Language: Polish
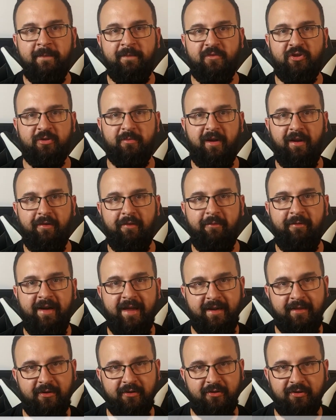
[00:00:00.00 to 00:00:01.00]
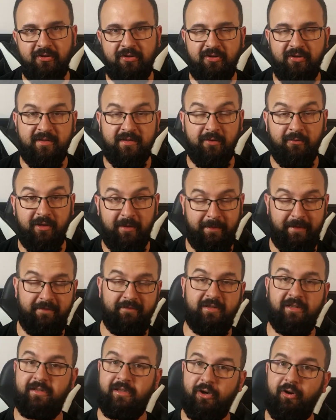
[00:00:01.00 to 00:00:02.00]
trzymają wartość i są
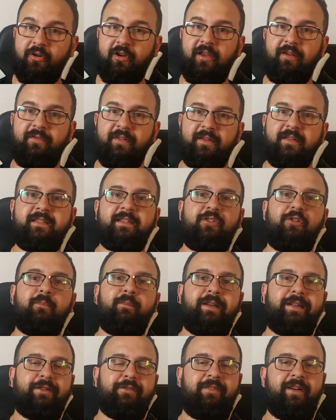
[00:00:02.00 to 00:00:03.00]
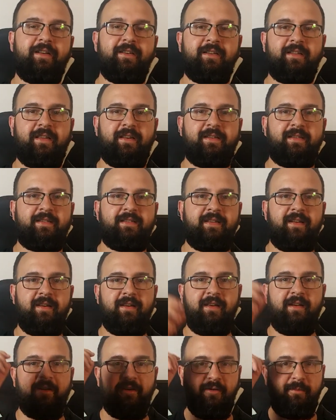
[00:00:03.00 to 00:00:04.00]
naprawdę drogie, więc kompletowanie teraz
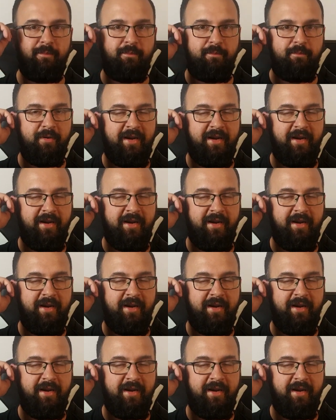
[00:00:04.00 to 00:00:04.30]
serii Harry,